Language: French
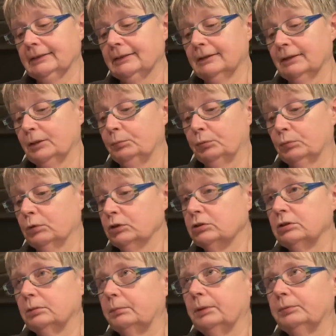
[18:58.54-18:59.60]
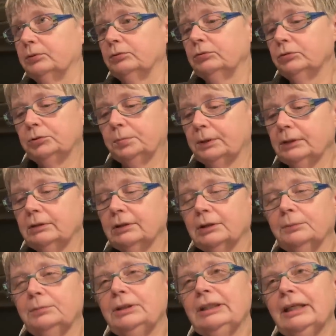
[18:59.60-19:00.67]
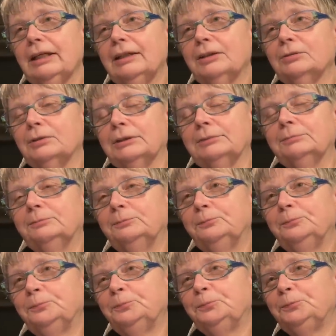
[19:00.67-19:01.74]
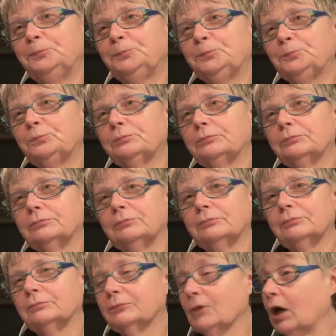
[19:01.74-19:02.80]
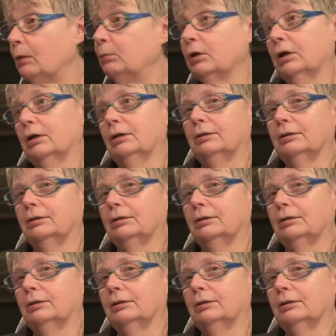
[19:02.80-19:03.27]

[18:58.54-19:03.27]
Et pour moi, c'était pas prévu que je prenne le camping-car. Et puis finalement Ah ben,